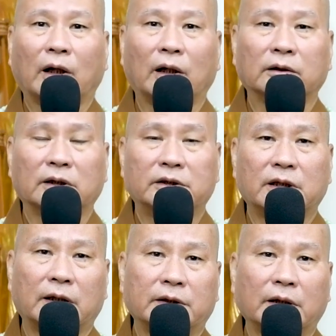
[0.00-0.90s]
啊，在
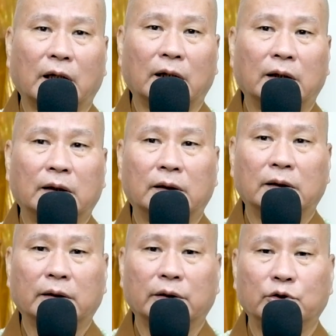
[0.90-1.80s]
家里啊，
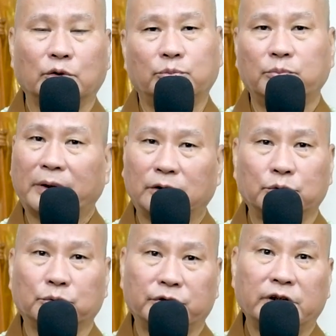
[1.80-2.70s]
也就不拜
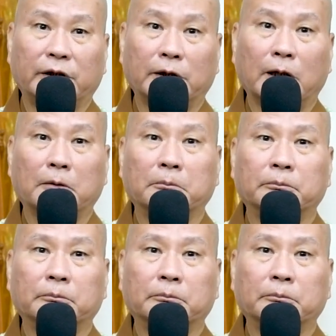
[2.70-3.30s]
祖先了，